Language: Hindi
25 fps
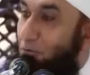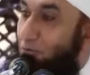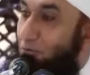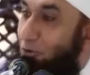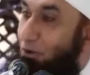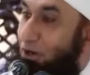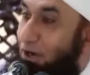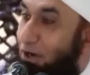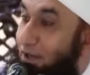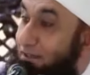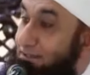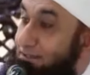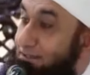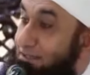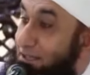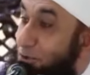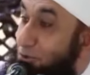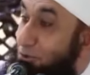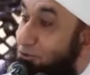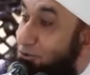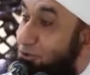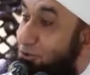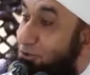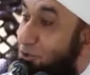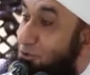वो वो हस्ती
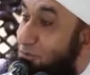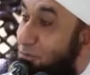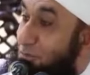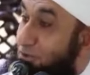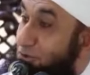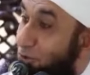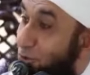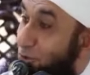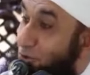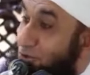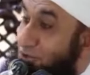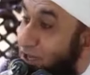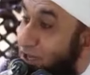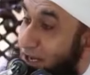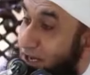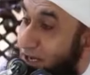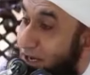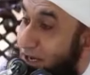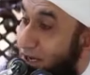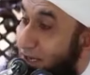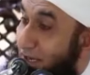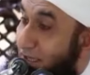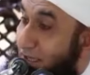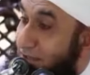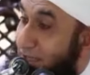उसकी उम्मत
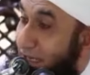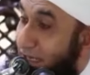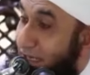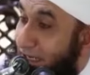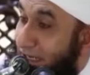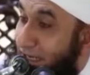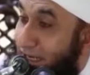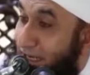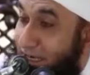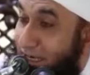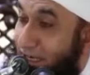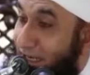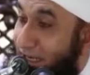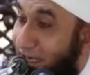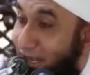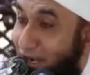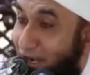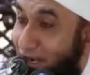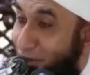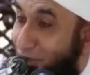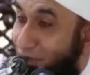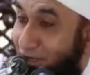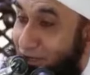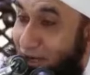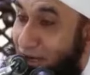रोज़ाना ख़ताएं करेंगे
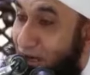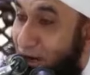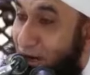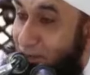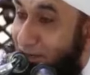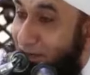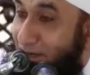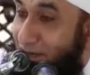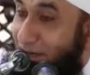अल्लाह उनके